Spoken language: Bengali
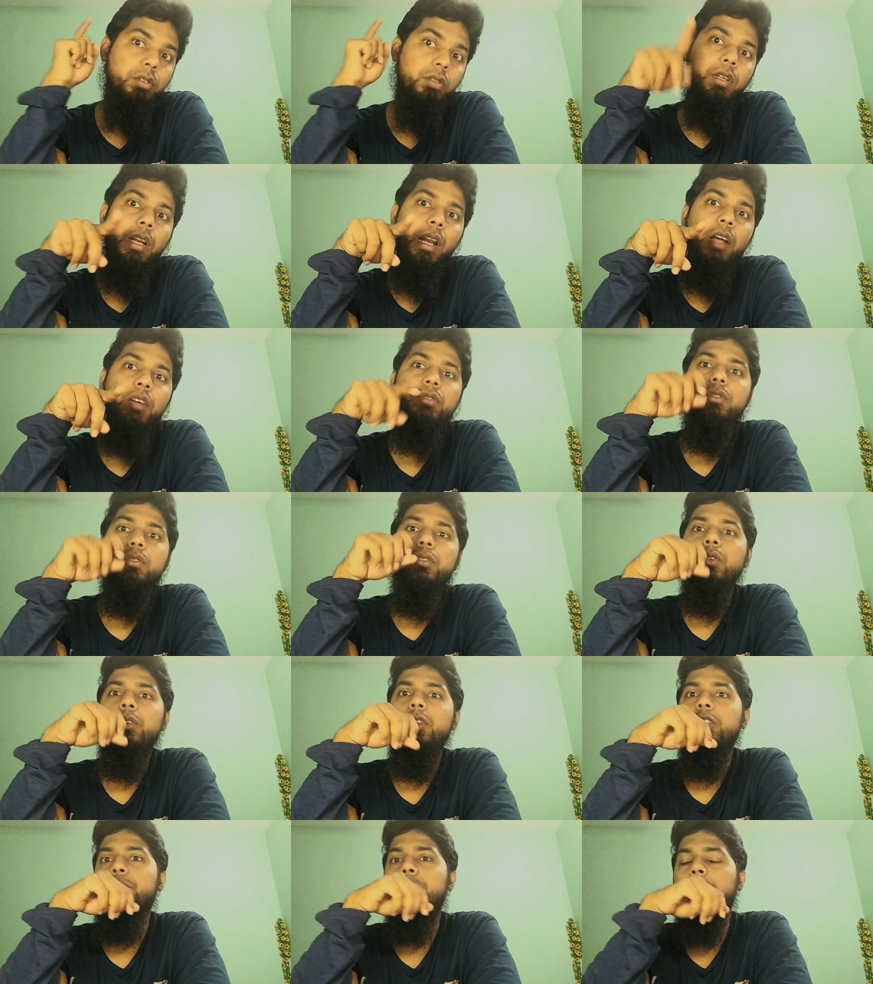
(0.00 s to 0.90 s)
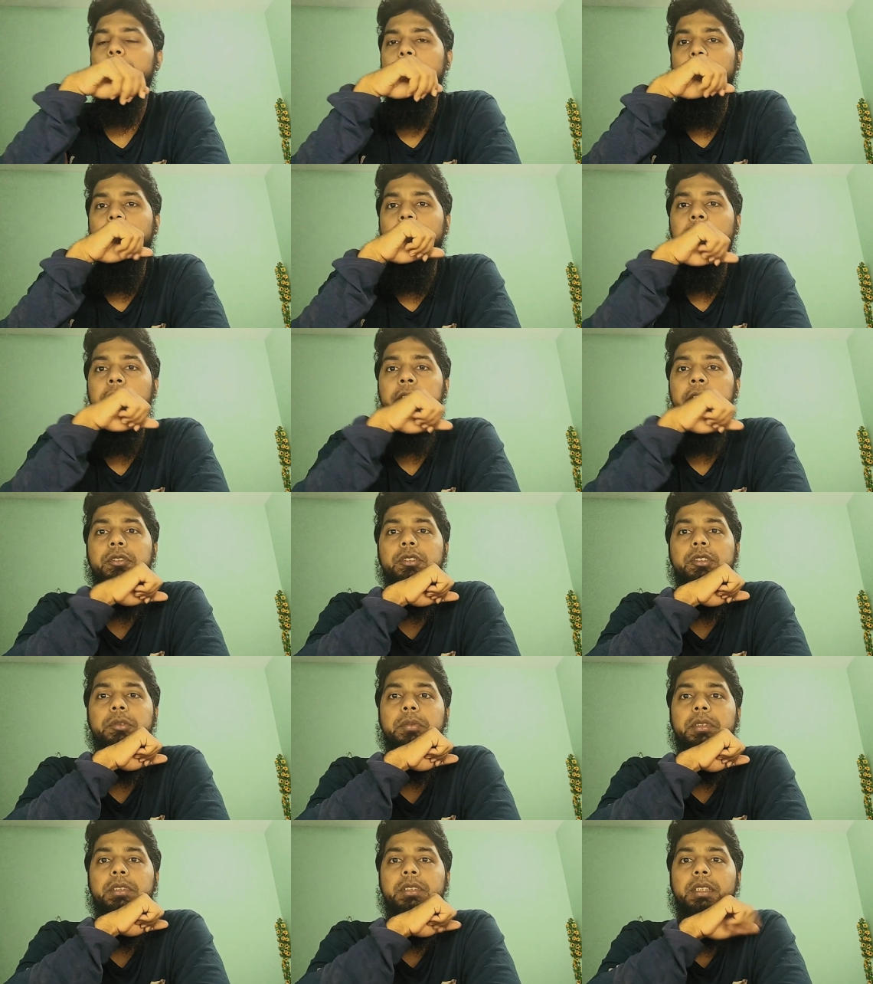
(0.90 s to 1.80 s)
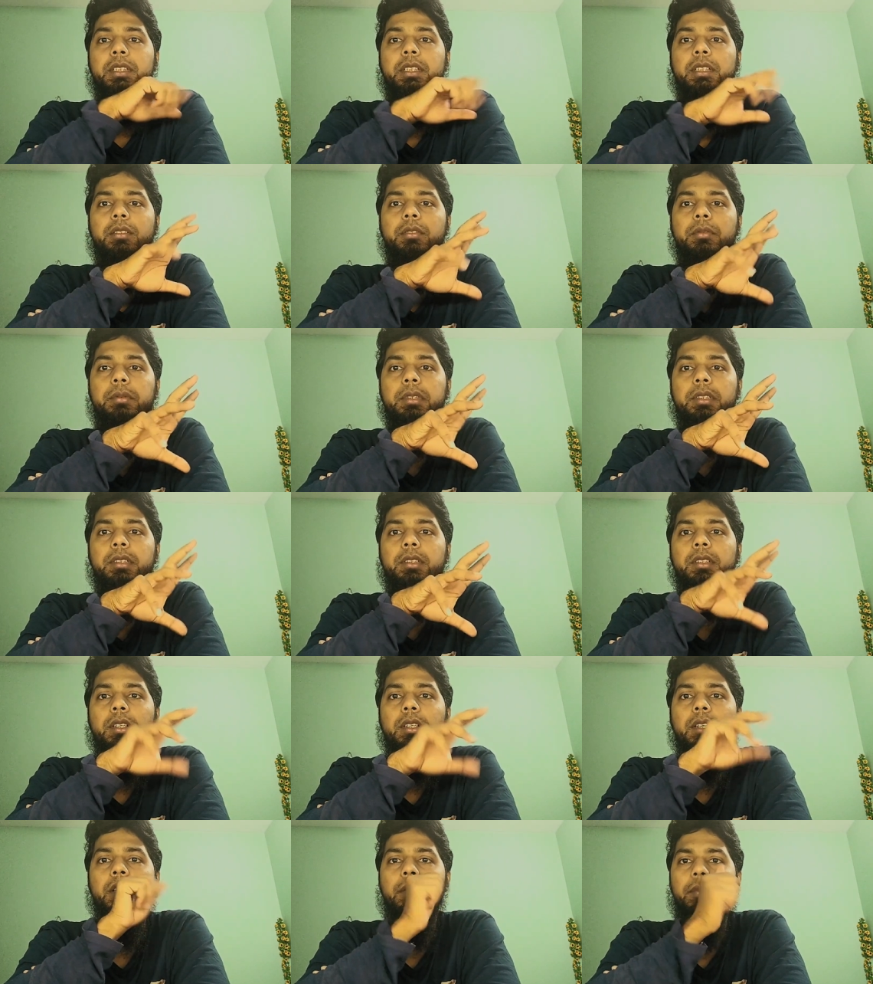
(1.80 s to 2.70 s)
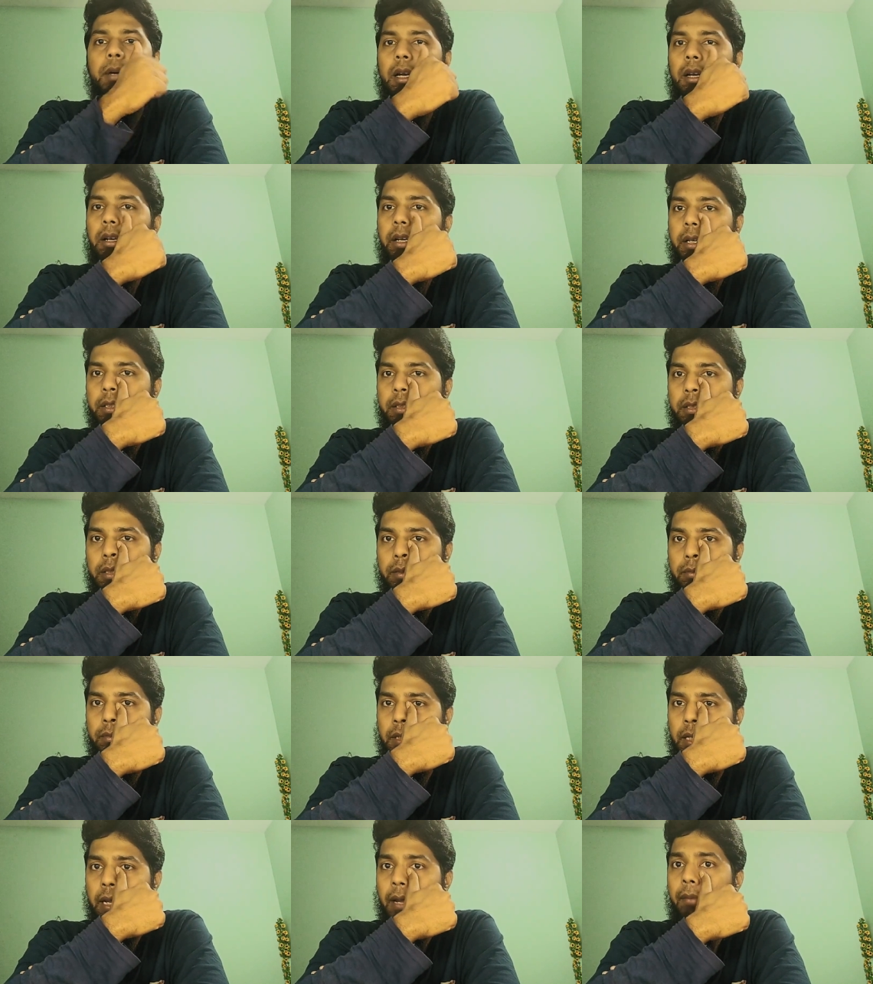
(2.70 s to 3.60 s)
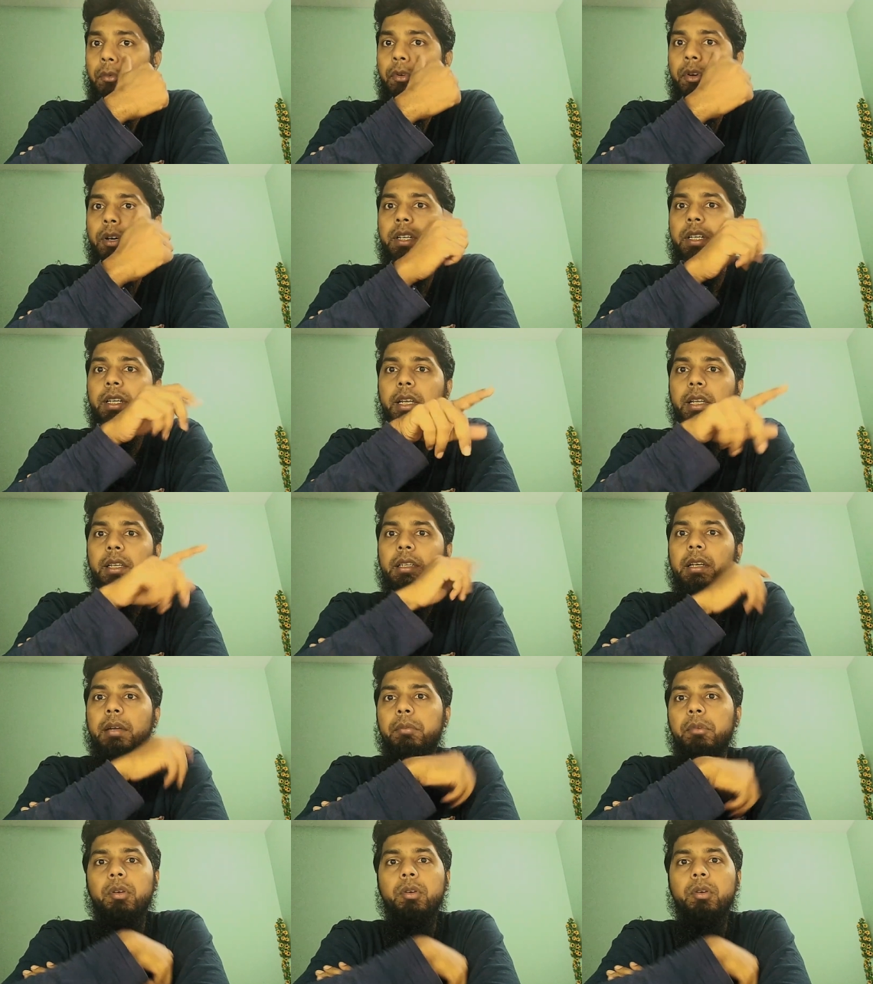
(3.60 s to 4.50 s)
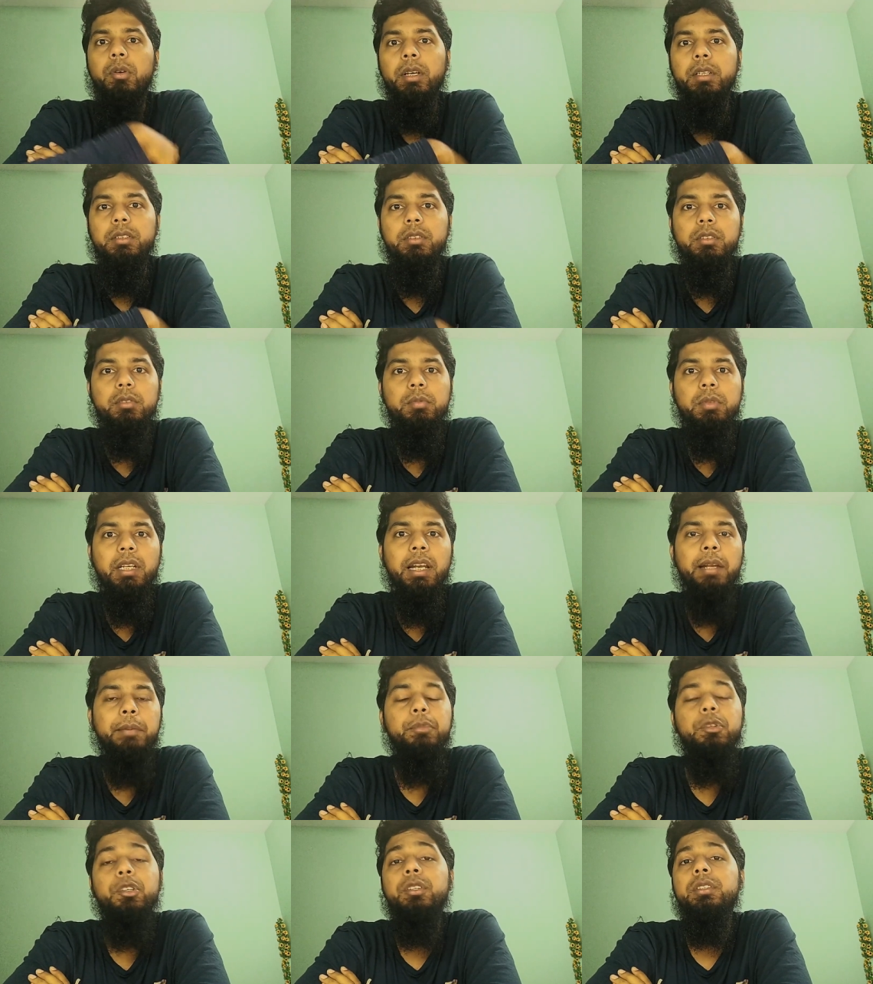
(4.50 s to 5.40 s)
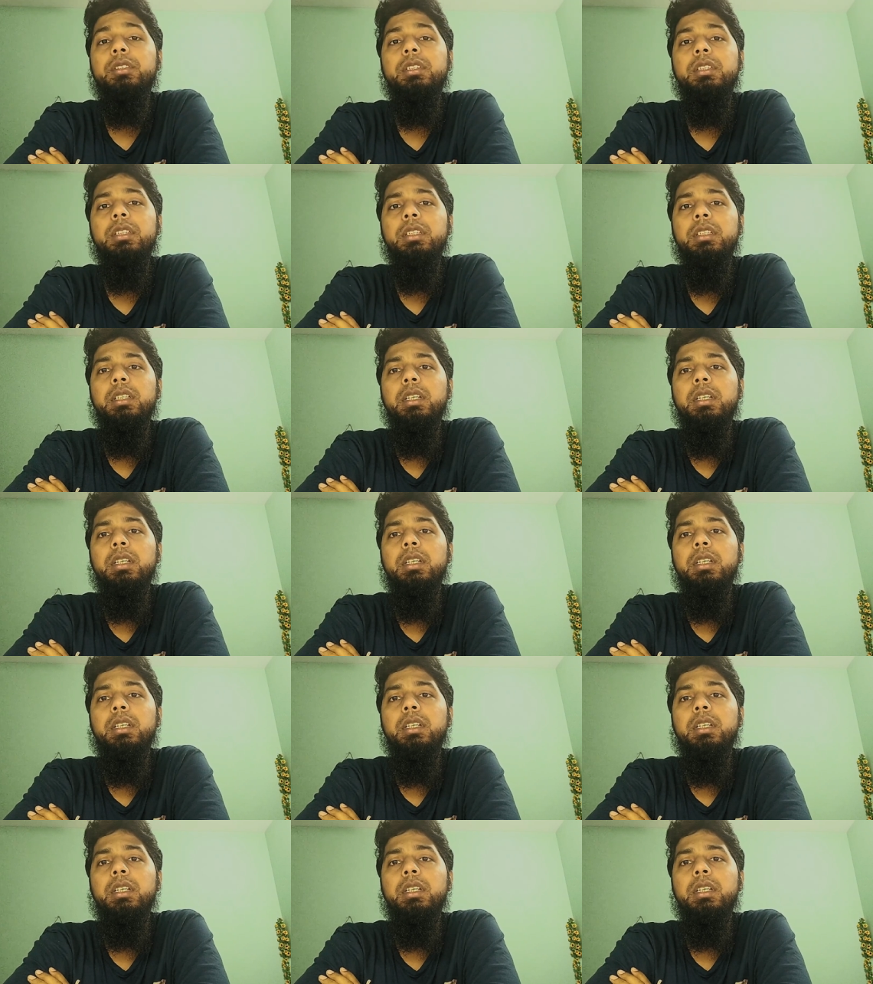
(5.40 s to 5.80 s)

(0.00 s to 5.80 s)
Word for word: ক্লাউড স্টোরেজ পাবেন একশো জিবি যেটা খুবই ভালো লেগেছে আমার এম ওয়ানের ক্ষেত্রে আমি হলো একশো জিবি ক্লেম করেছি